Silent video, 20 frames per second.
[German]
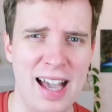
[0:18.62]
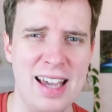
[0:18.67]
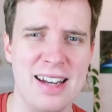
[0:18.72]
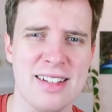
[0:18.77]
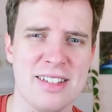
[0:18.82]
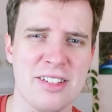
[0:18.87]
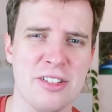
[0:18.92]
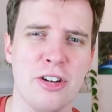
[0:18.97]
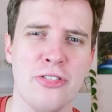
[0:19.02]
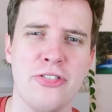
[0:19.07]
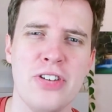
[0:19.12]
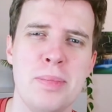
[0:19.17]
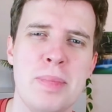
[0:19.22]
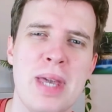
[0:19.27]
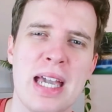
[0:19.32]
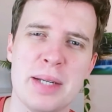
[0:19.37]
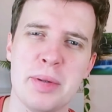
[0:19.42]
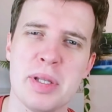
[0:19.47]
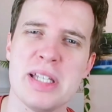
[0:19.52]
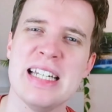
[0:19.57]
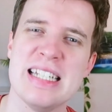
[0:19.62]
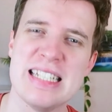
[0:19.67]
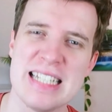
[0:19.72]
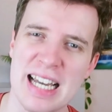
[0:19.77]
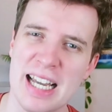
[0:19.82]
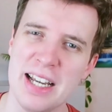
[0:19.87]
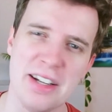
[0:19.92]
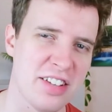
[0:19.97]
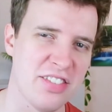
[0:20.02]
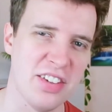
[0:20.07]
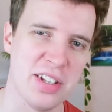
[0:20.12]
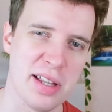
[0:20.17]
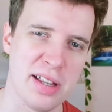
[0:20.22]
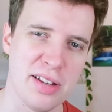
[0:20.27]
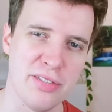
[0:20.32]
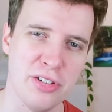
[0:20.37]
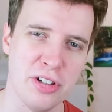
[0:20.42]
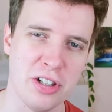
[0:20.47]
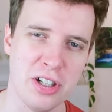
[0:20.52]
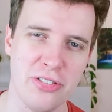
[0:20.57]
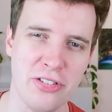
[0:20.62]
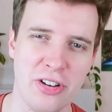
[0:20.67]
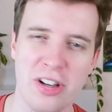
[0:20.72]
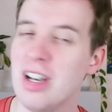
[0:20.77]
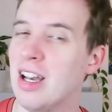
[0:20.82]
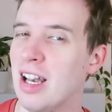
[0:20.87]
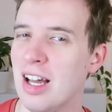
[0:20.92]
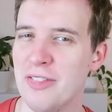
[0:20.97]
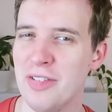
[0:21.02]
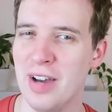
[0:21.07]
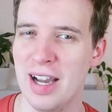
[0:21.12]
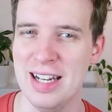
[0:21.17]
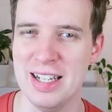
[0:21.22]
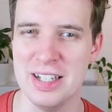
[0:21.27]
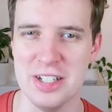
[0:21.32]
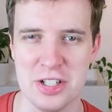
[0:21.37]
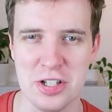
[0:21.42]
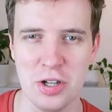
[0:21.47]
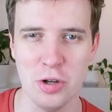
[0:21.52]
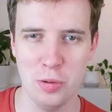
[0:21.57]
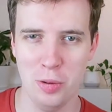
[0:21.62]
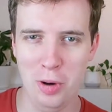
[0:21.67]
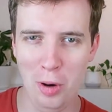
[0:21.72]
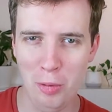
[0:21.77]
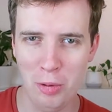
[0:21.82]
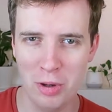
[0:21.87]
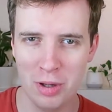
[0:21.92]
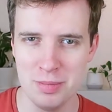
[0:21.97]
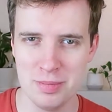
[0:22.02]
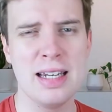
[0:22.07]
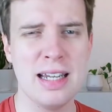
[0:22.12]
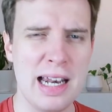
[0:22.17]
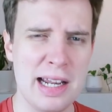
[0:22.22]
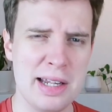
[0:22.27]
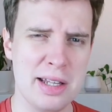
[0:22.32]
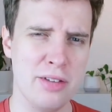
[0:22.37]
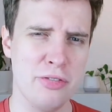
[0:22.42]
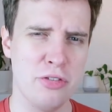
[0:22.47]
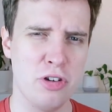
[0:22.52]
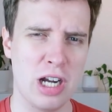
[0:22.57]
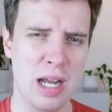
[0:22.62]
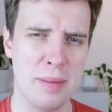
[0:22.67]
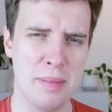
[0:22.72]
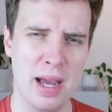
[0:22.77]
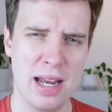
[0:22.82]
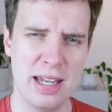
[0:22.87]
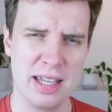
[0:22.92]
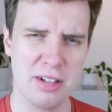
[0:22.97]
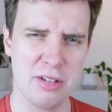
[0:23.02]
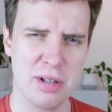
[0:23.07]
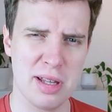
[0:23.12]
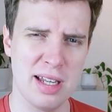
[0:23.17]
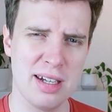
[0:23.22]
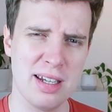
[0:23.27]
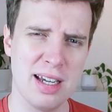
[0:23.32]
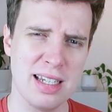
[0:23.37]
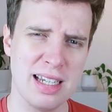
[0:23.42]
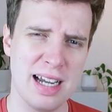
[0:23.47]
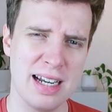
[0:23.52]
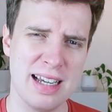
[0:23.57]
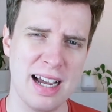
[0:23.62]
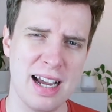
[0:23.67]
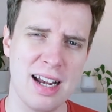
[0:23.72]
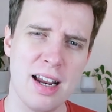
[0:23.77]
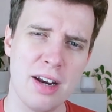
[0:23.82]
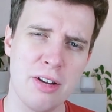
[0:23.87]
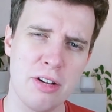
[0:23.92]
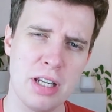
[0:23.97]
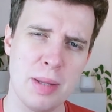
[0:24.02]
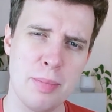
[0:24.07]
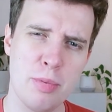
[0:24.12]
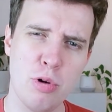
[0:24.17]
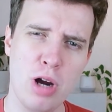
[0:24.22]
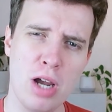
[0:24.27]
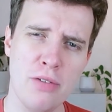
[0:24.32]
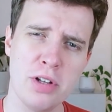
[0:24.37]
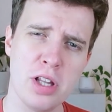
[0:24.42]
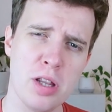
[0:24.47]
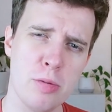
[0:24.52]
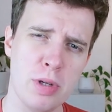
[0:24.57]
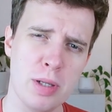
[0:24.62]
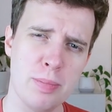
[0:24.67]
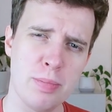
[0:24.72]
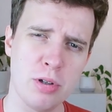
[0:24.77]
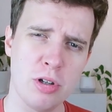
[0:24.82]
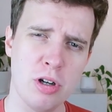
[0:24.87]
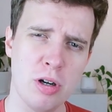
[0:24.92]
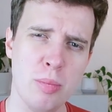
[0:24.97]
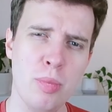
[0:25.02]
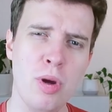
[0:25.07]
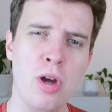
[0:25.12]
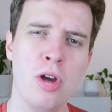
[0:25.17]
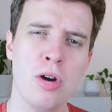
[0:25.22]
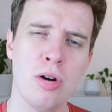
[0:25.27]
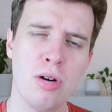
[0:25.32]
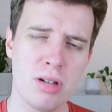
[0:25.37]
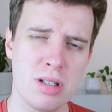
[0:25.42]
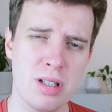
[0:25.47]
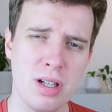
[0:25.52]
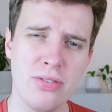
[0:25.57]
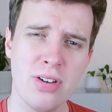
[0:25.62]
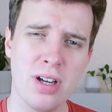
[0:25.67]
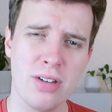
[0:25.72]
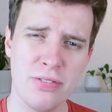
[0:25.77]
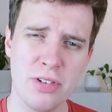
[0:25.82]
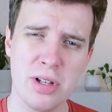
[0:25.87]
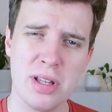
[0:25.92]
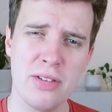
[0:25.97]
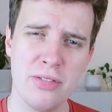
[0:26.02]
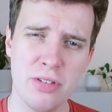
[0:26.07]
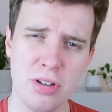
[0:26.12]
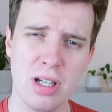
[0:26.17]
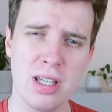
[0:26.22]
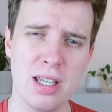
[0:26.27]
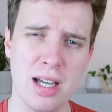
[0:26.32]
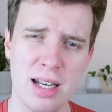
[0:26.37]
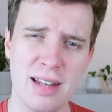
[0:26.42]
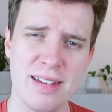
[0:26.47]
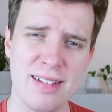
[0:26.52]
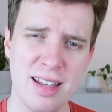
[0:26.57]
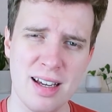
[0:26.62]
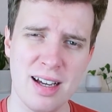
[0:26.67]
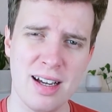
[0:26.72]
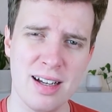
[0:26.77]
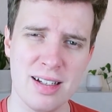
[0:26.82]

Alter, so noch viel mehr gibt es in der 23. Folge von Love Island. Woo! In der letzten Folge haben Hendrik und Sandra ja eine Einladung in die Private Suite bekommen und da fragen wir uns ja wirklich alle sehr